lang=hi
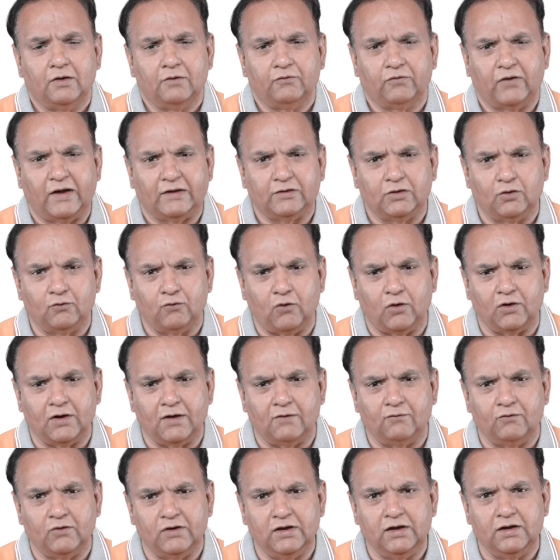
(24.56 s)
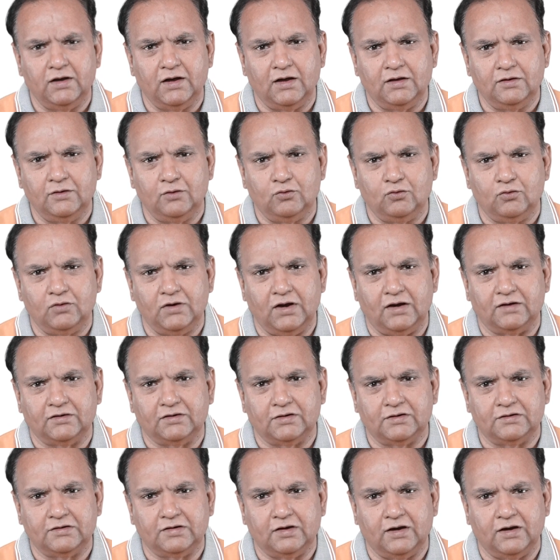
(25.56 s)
फैसल वाडा वही हैं जिन्होंने अरशद